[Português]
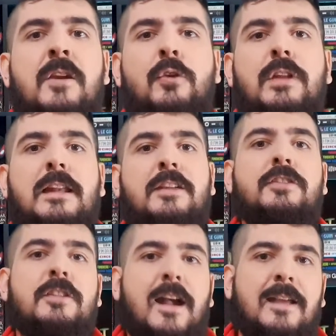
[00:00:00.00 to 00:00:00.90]
os
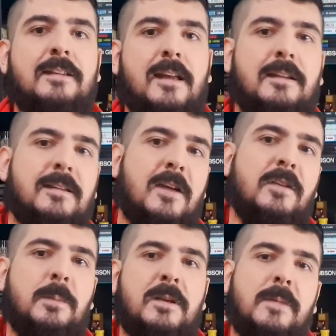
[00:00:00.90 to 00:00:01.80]
celestiais realizaram
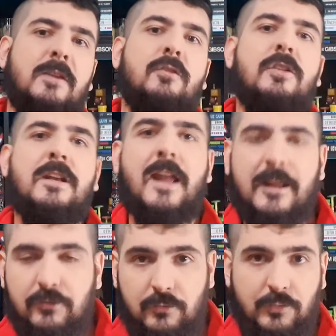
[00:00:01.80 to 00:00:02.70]
experimentos
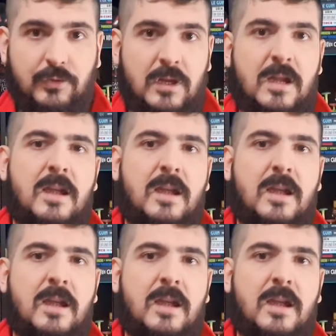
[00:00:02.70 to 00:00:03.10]
genéticos